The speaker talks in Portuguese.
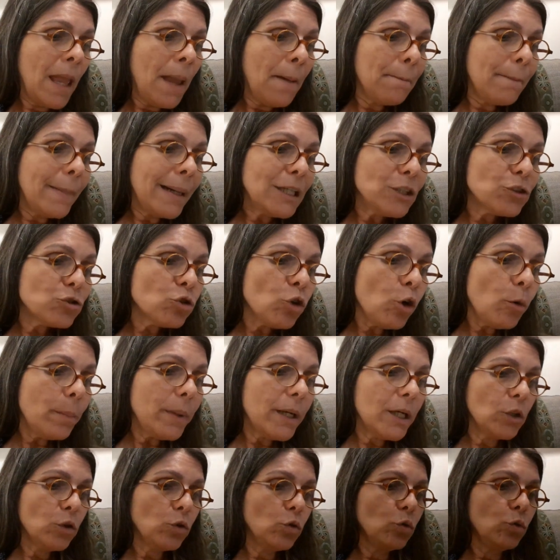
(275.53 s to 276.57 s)
Mas,
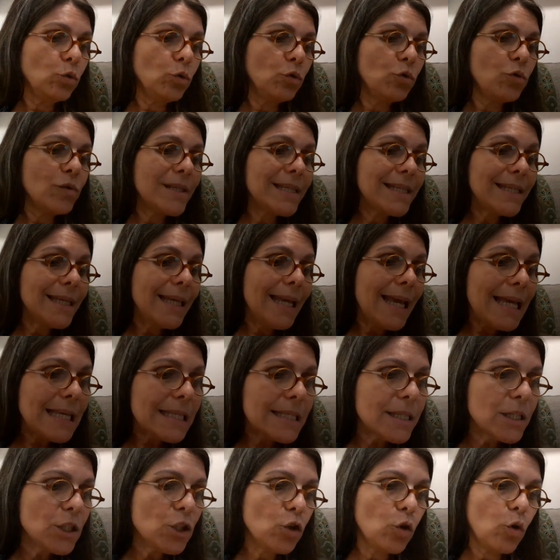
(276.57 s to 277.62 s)
sobretudo, se
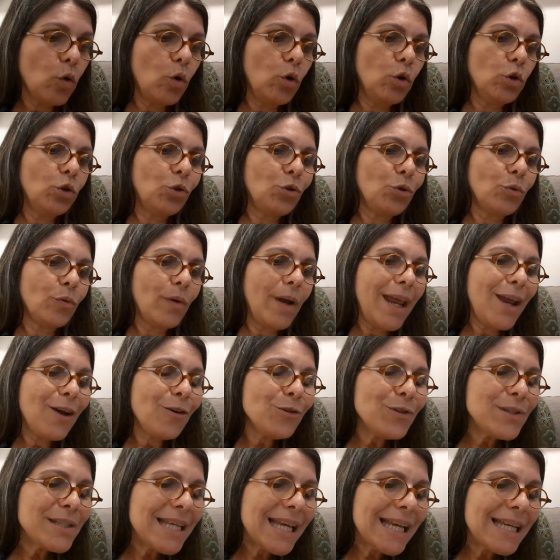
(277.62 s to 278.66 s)
esse outro é
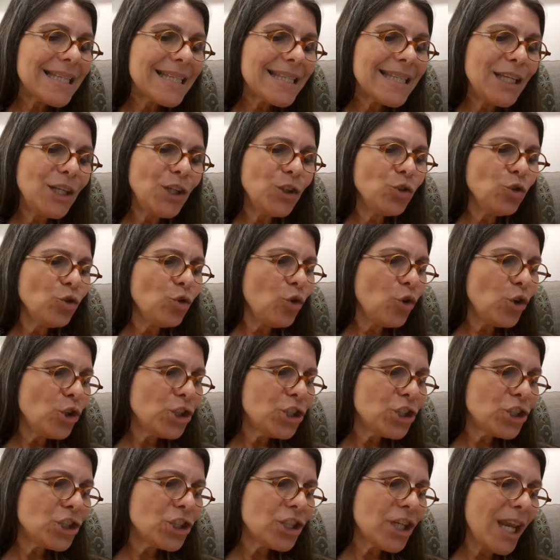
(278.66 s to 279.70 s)
um serzinho
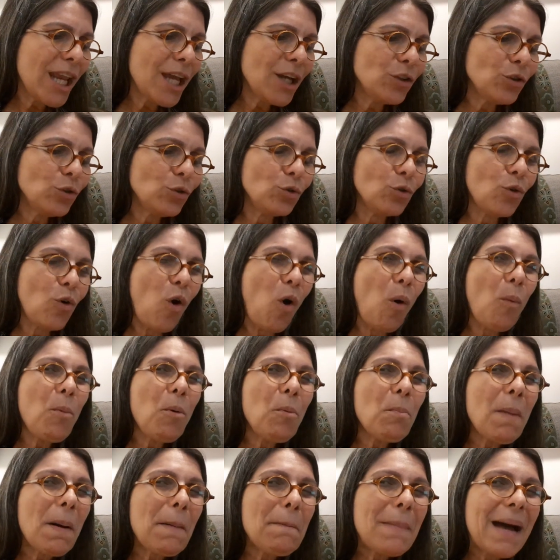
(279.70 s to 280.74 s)
nojento, como
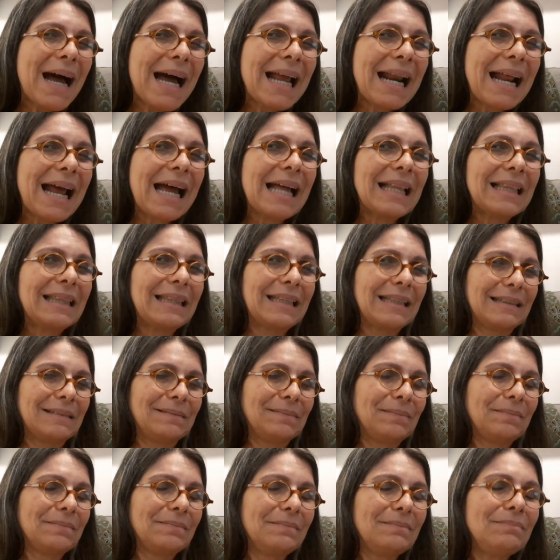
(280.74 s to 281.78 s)
uma barata.
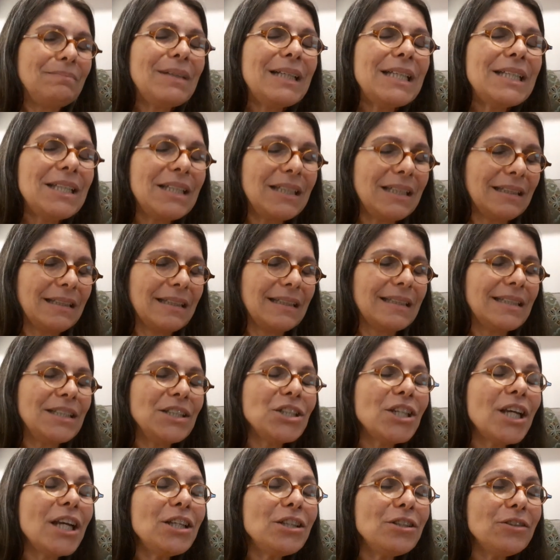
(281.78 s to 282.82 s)
Imagina, se
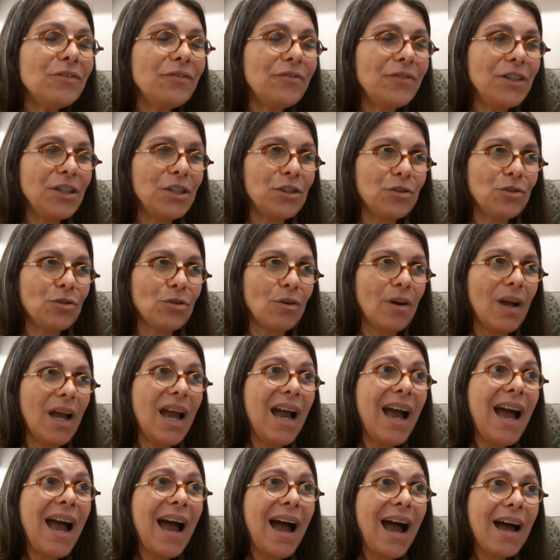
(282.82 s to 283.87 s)
já é difícil
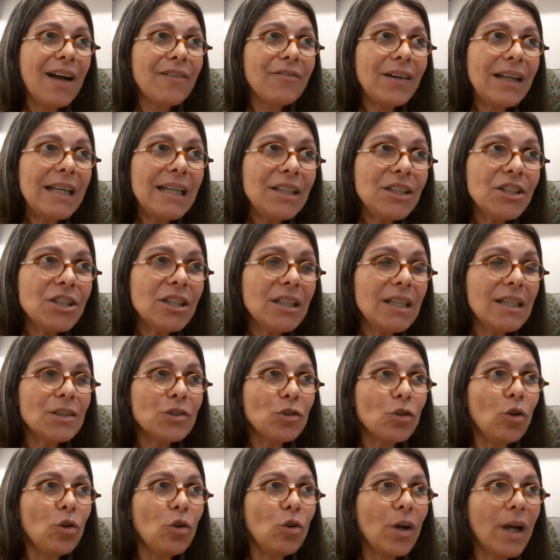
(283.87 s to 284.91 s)
a Valentina se
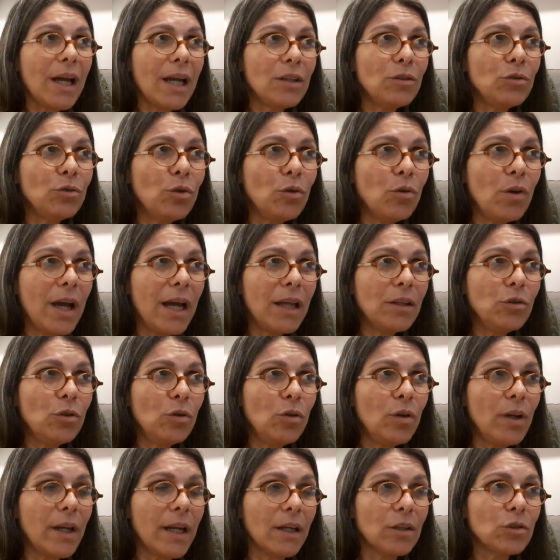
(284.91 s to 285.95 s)
colocar no lugar do
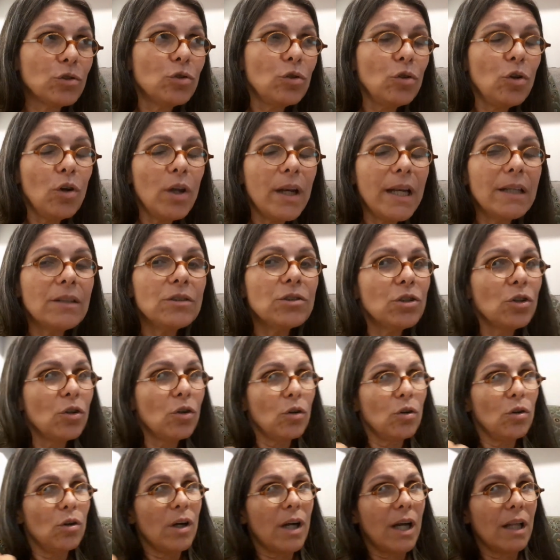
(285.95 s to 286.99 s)
Lourenço, o Lourenço se
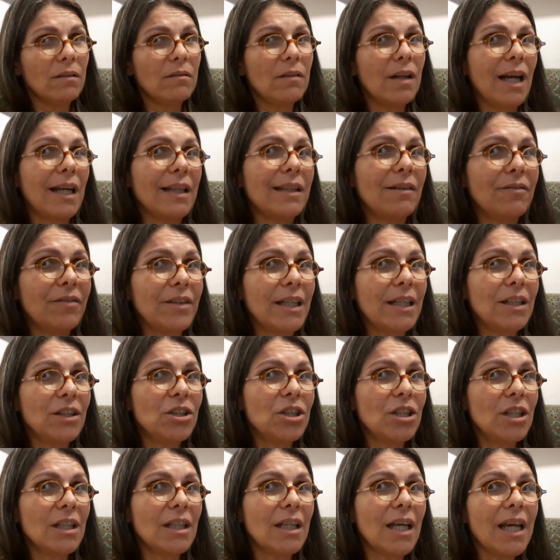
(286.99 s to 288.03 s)
colocar no lugar da
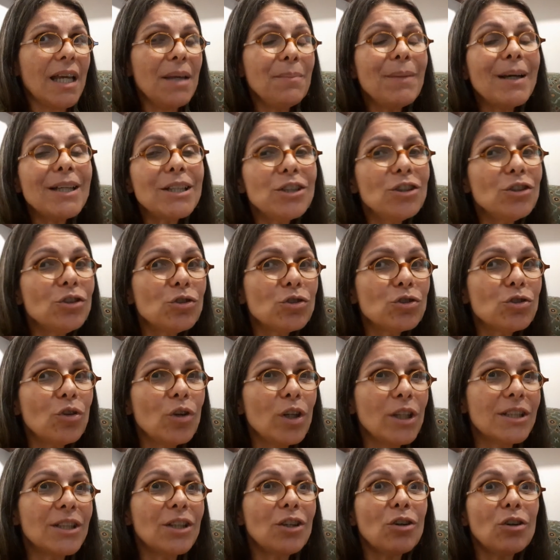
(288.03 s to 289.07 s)
Valentina, imagina os
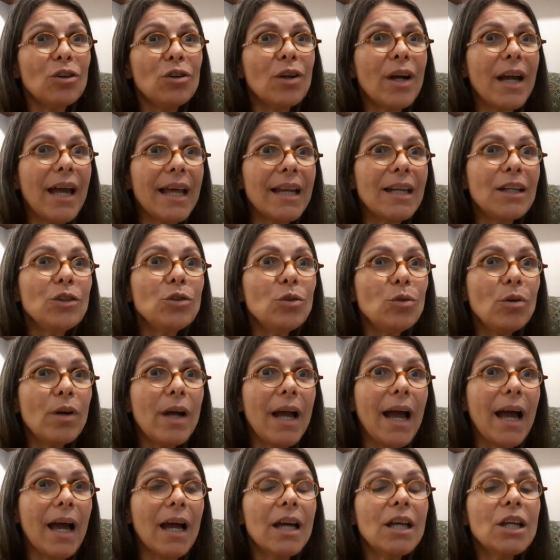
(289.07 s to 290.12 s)
dois se colocarem no
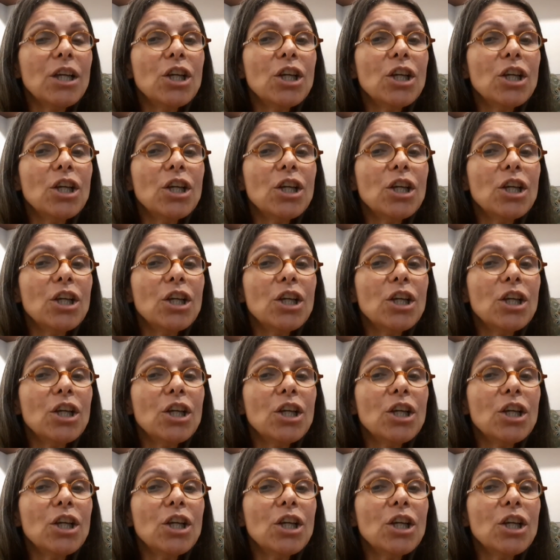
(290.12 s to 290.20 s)
lugar